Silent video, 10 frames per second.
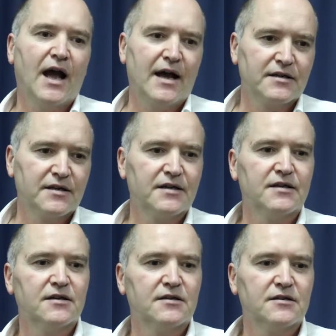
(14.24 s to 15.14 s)
Anche,
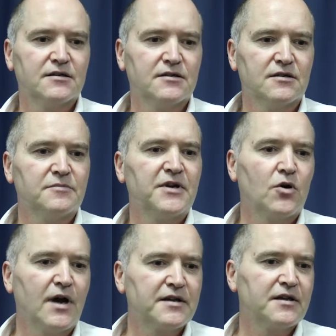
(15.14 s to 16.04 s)
eh,
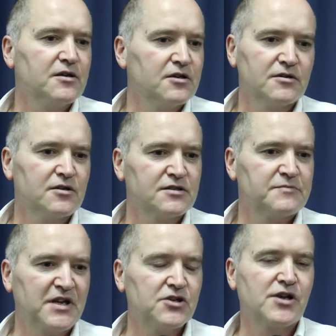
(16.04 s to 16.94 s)
però anche
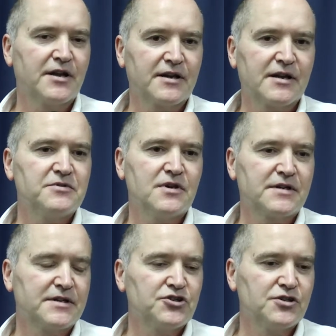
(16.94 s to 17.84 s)
specie a rapido
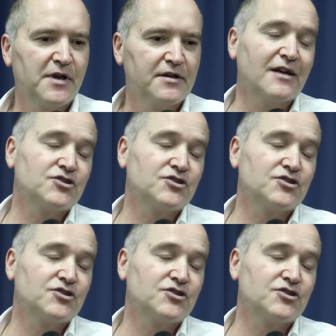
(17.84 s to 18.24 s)
accrescimento,